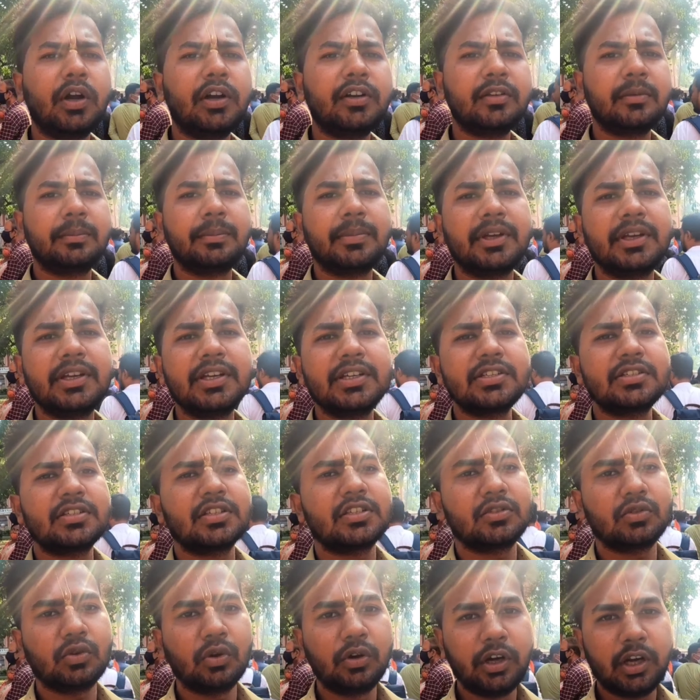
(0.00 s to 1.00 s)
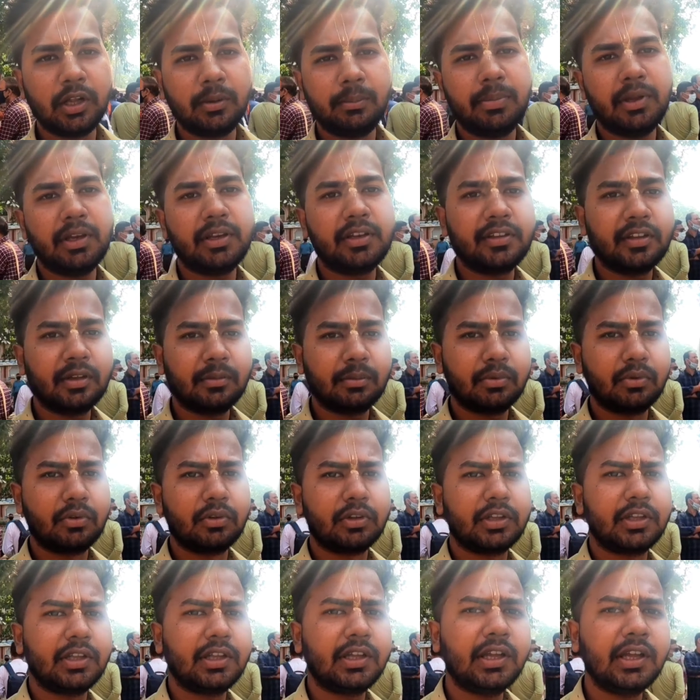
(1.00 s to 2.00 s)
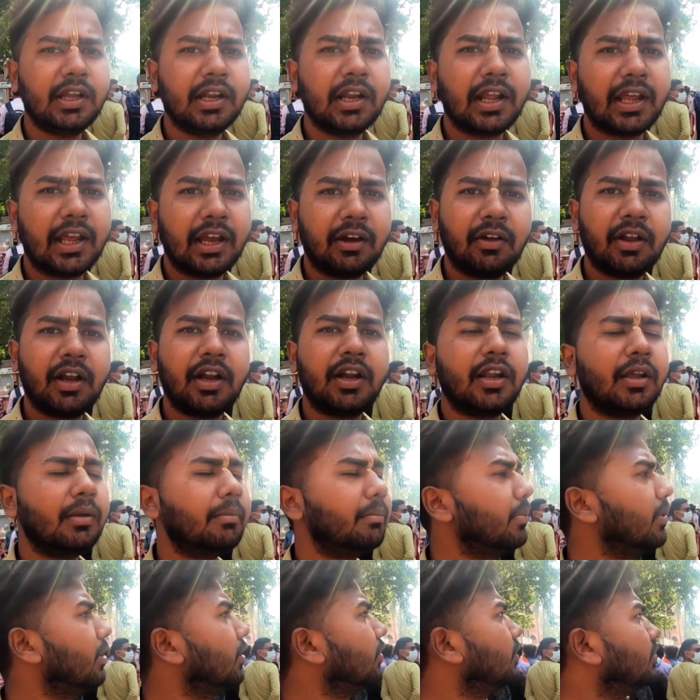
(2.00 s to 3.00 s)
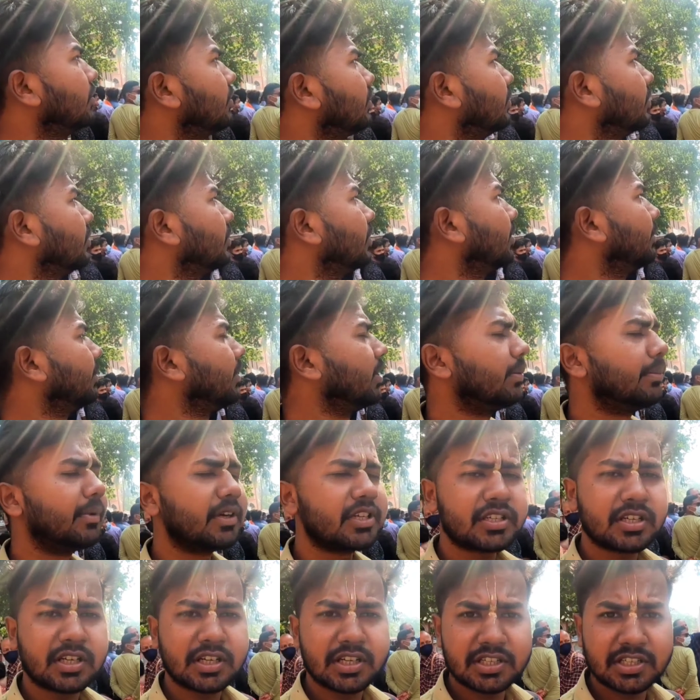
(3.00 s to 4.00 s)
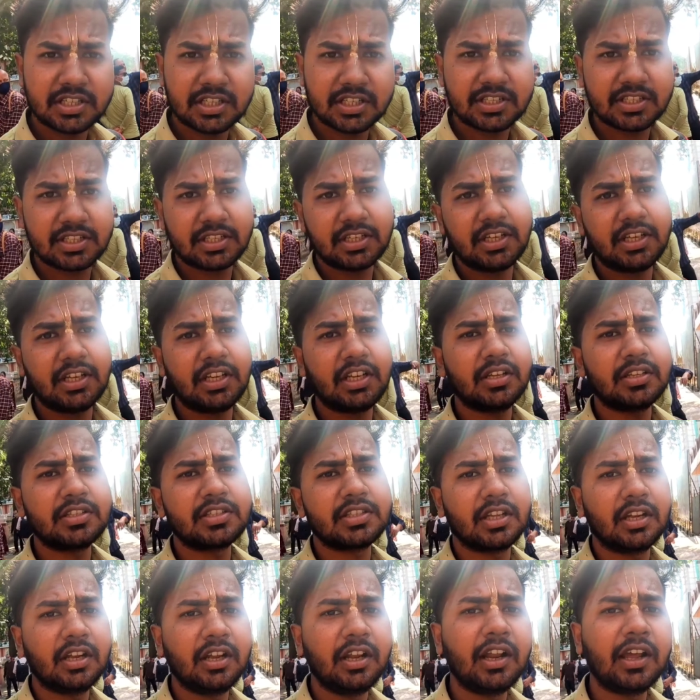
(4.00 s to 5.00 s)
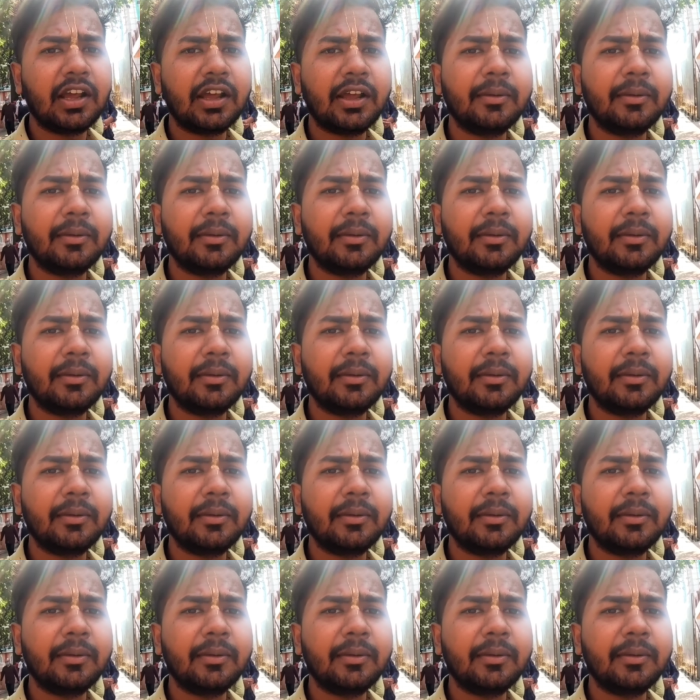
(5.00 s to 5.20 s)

वर्ल्ड्स बिगेस्ट इस्कॉन टेम्पल जिसे बोलते हैं नया वाला टेम्पल जो अभी बस कंस्ट्रक्शन के लिए चल ही